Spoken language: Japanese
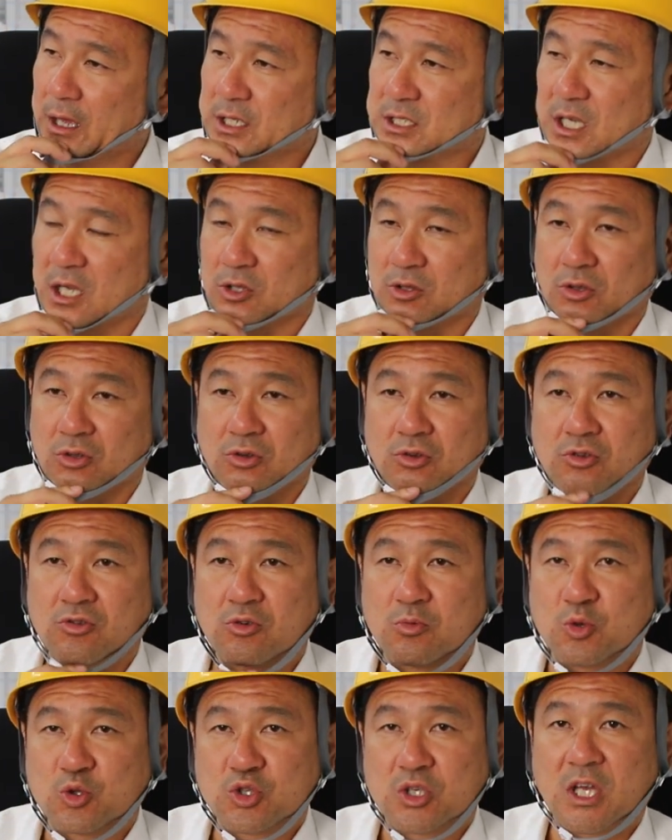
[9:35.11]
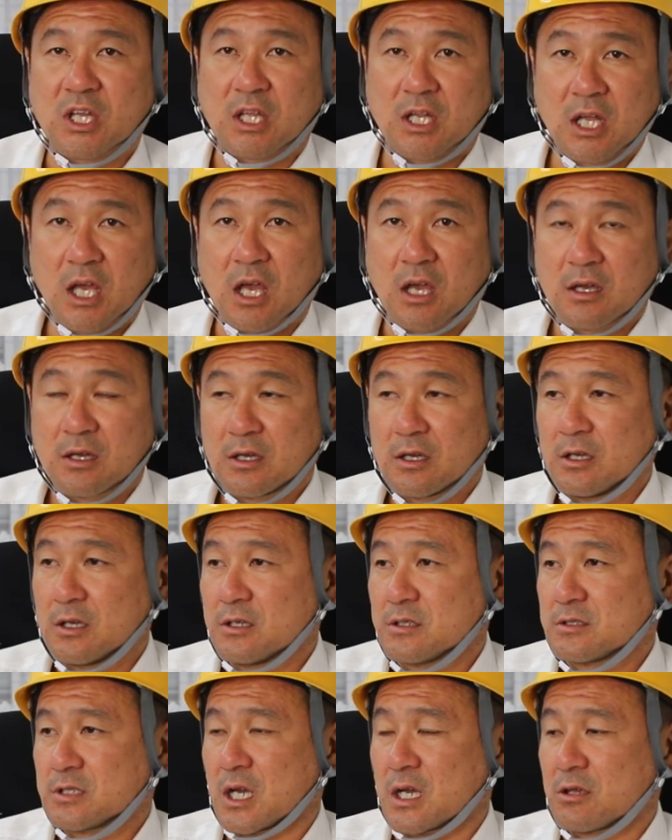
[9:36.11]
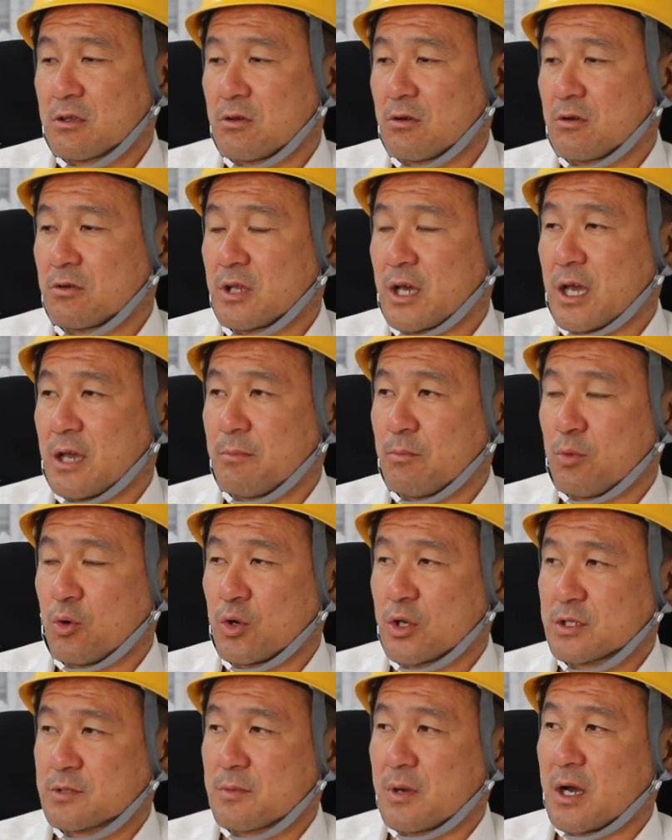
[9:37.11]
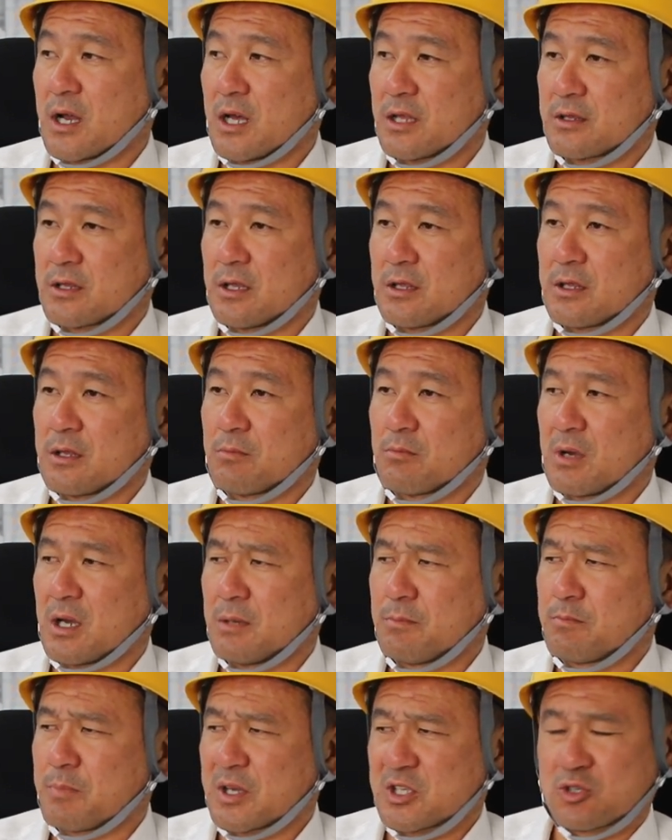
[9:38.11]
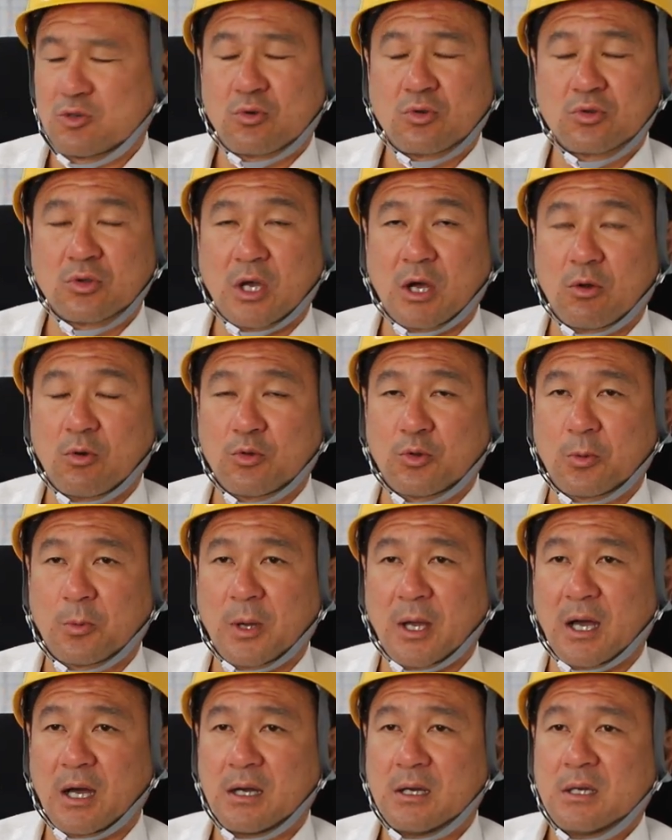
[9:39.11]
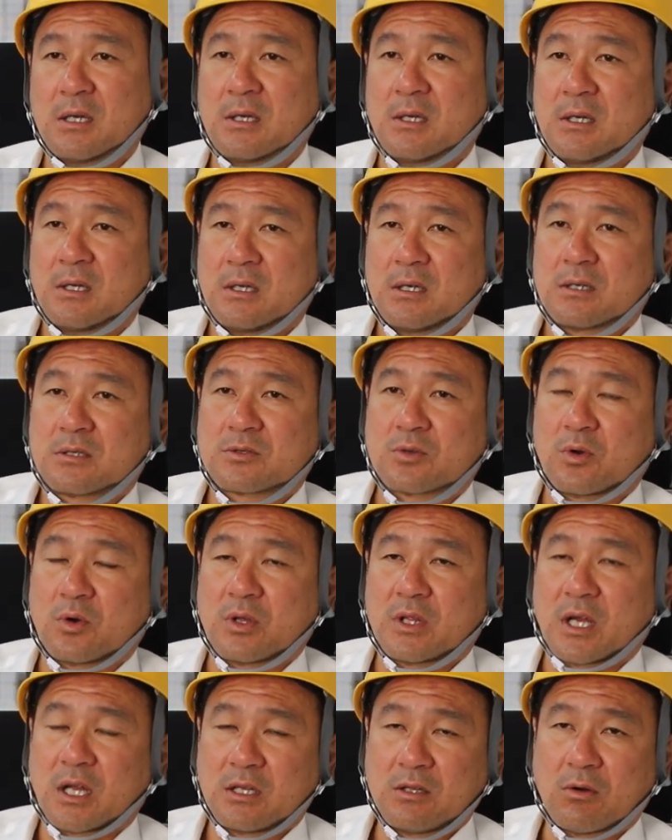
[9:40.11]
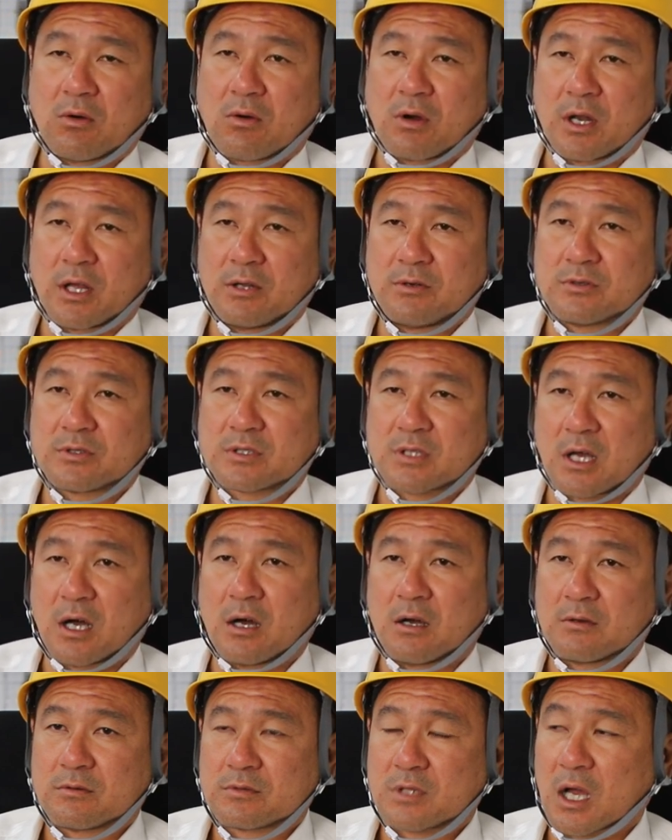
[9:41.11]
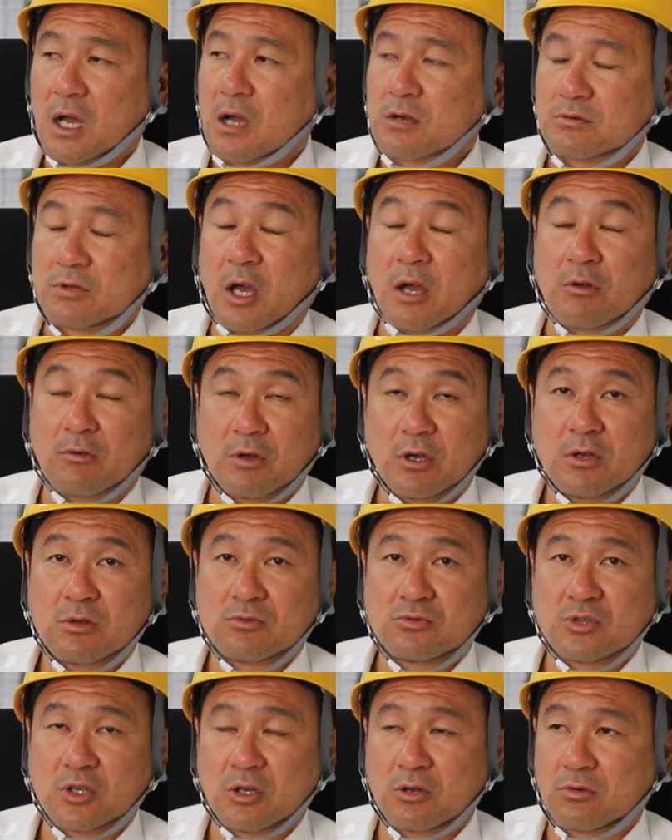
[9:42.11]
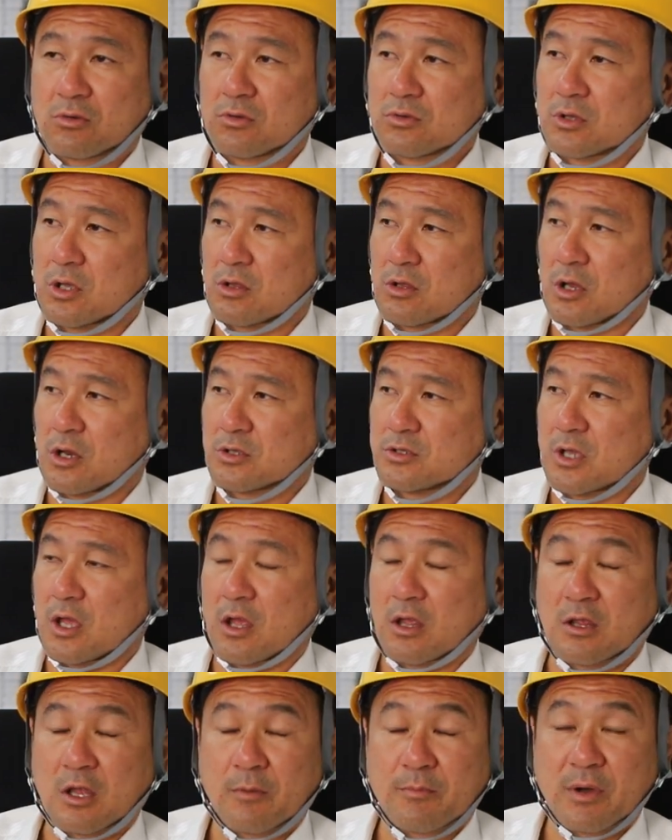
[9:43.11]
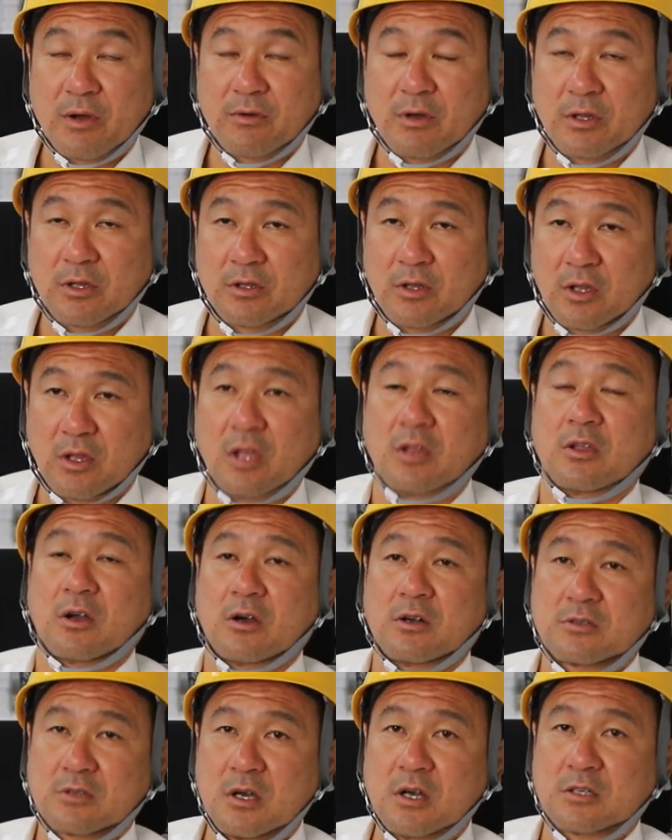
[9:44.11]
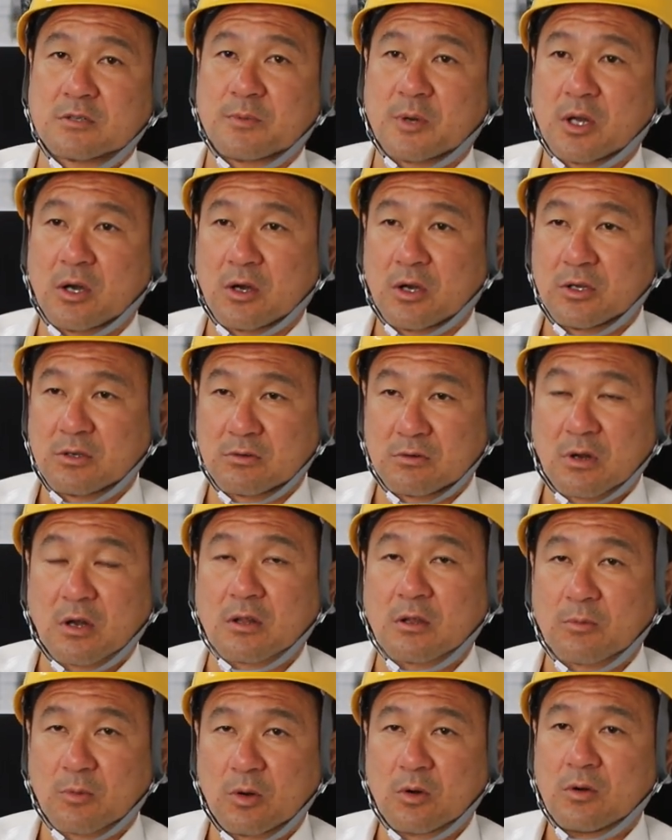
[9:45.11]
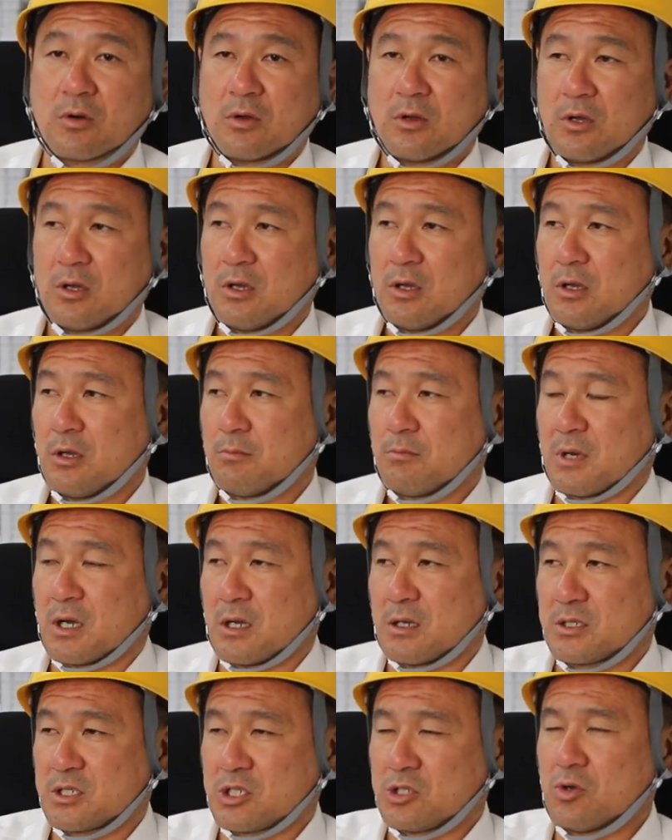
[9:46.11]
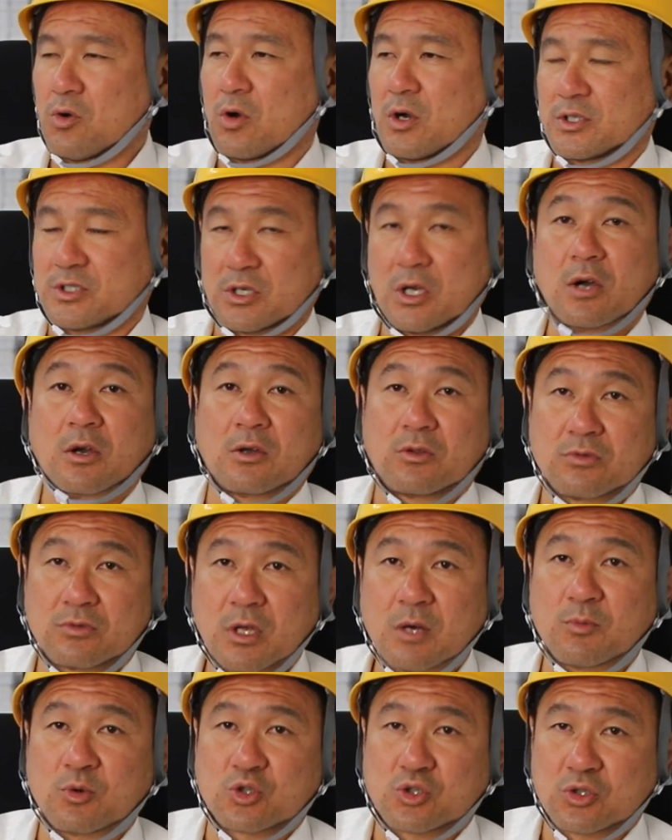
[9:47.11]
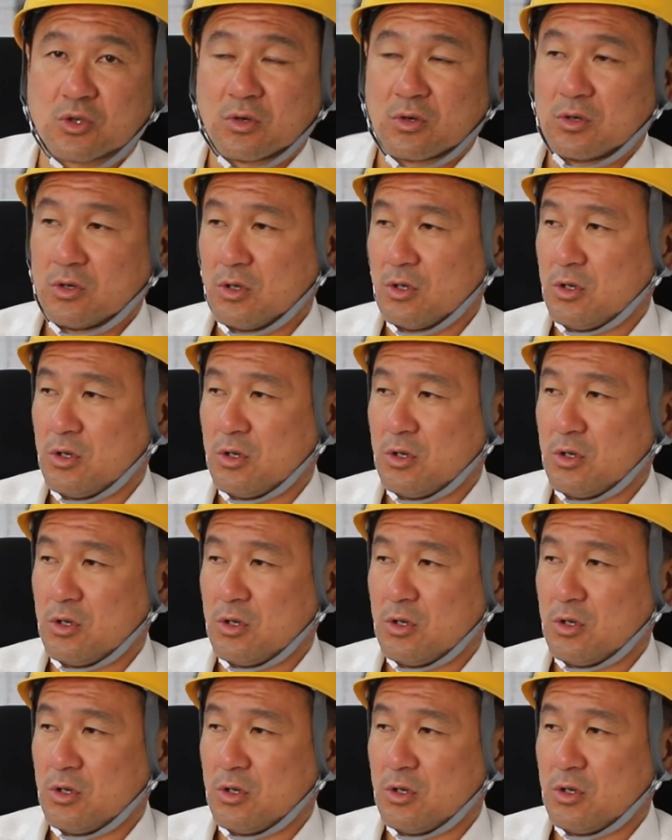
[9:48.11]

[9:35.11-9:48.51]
ちゃんと有給もつけてね残業代ボーナスも払ってってまあ一発のことやろうと思やそれ何お金いるしさ高くないよねゼネコンだったら千円何百円って出てんだからさ島なんかいくらでもまあ仕様は違うけどねもちろん